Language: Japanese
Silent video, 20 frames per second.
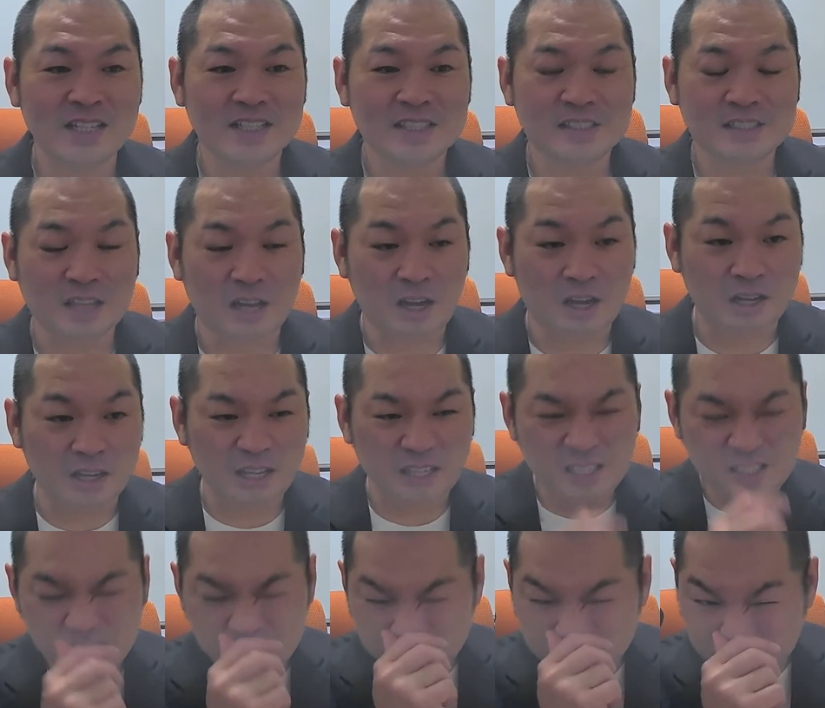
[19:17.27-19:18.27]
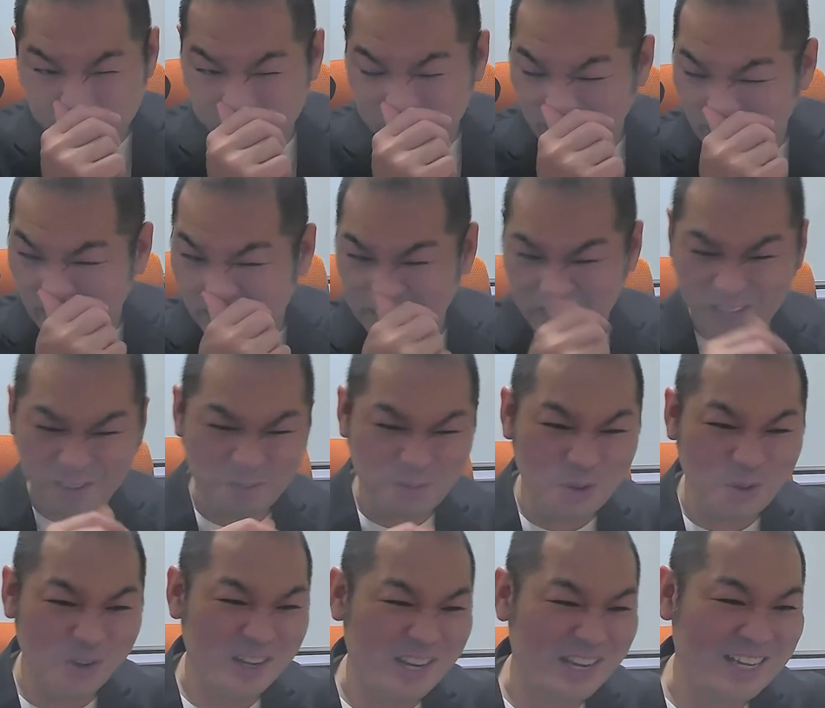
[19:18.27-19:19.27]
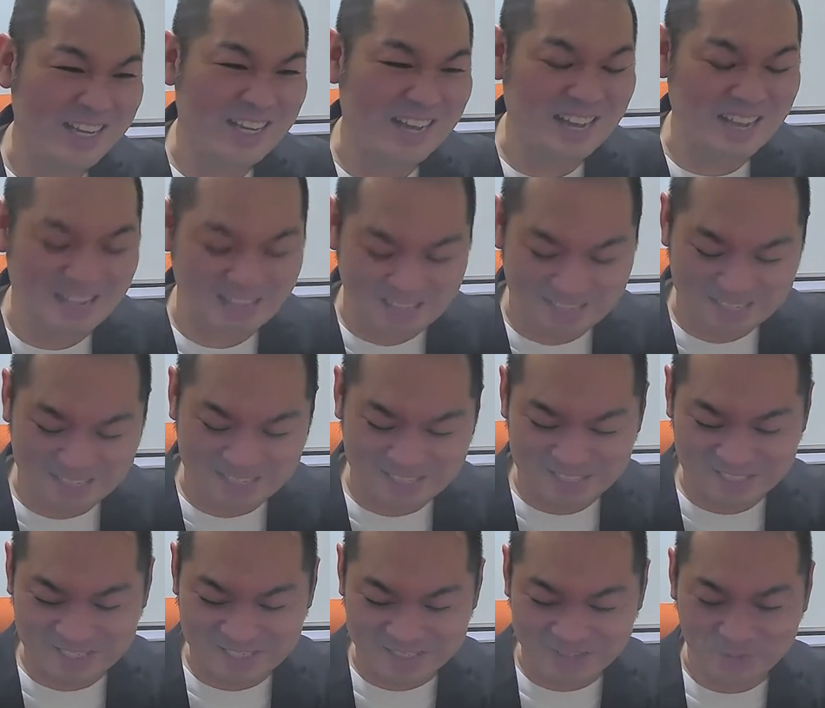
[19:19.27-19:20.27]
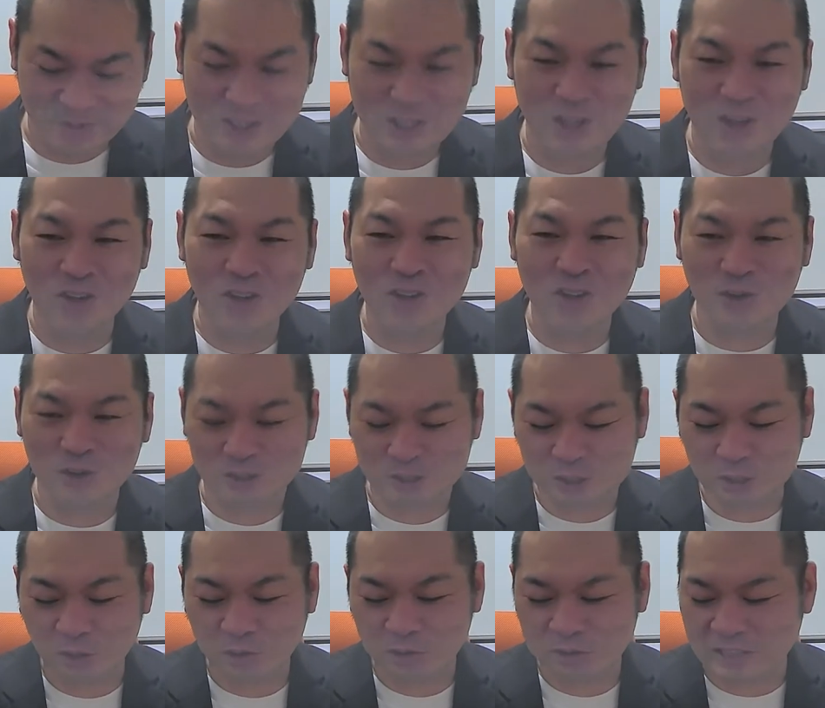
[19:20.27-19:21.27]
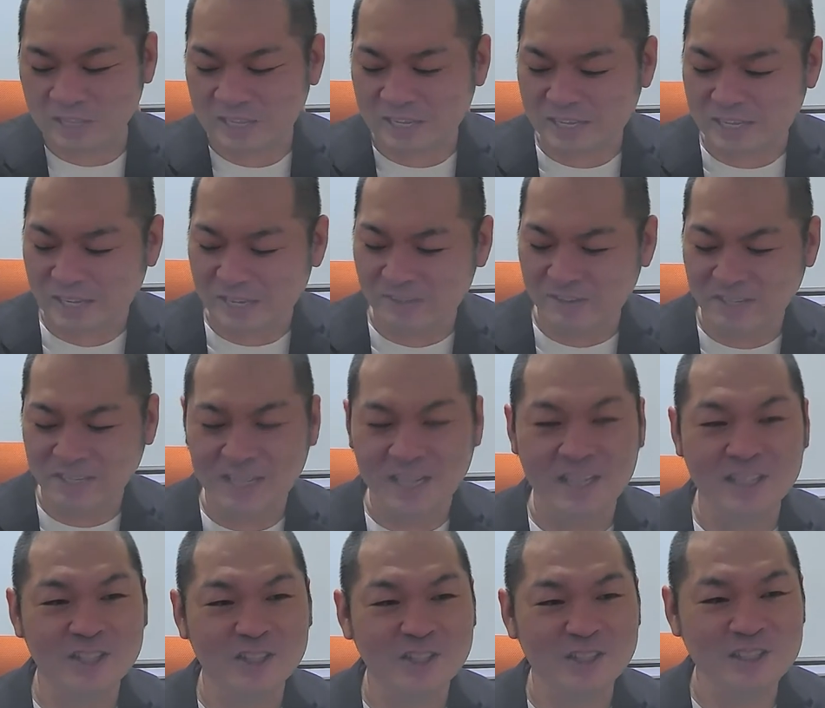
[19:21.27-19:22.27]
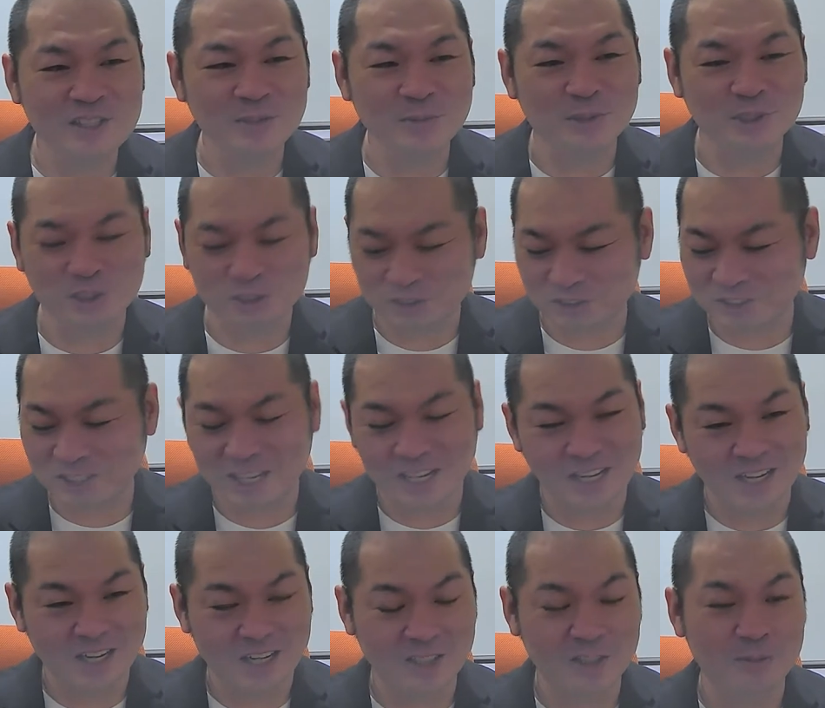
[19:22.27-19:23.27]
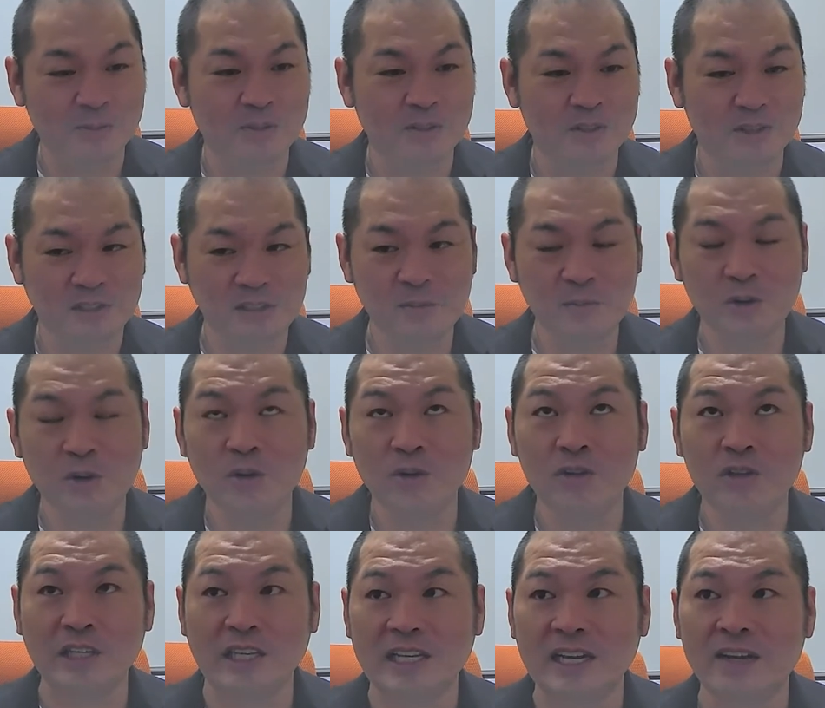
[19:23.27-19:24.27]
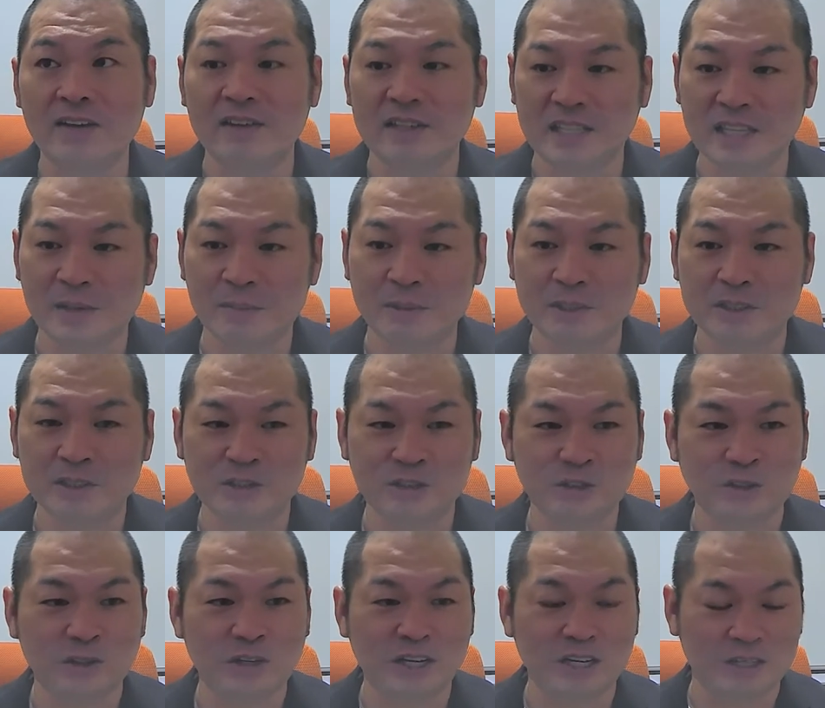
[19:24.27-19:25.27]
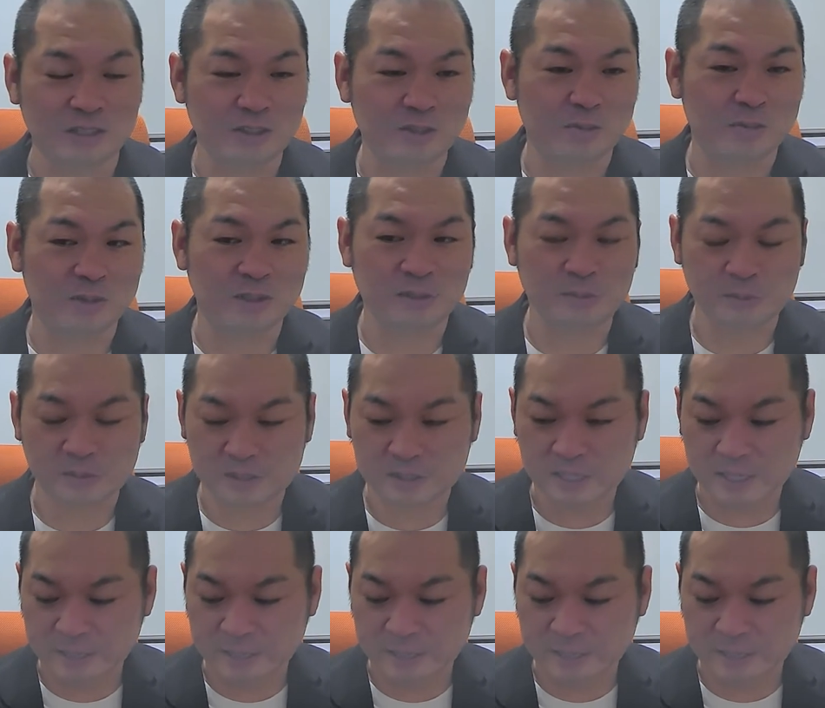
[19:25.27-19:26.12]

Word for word: さあ、え20分か。誰も来ないか。まあ、今日のこの相談会は意外といつも少ないかなと思うけど、でもこの機会はね、やっぱ作ろうかなと思ってます。